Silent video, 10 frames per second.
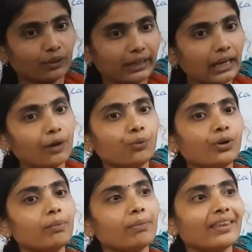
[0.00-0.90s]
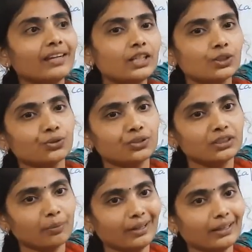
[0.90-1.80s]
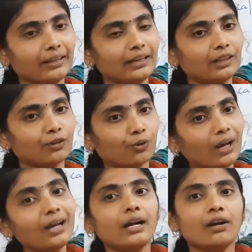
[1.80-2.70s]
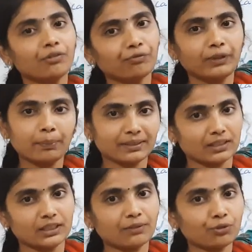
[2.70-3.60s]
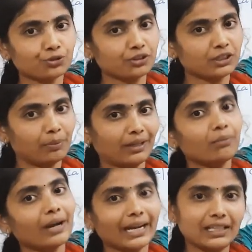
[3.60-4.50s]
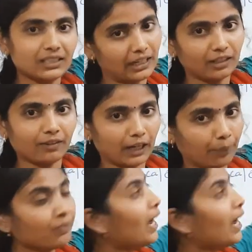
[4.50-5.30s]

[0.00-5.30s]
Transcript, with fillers: ஓகேங்களா ஒரு பதினஞ்சு கொஷின்ஸ் அப்படின்றது எதுலேருந்து வரும்னா ஃபிஃப்டி பர்சன்டேஜ் ஆஃப் கொஷின்ஸ் அப்படின்றது பயாலஜிலேருந்து வரலாம்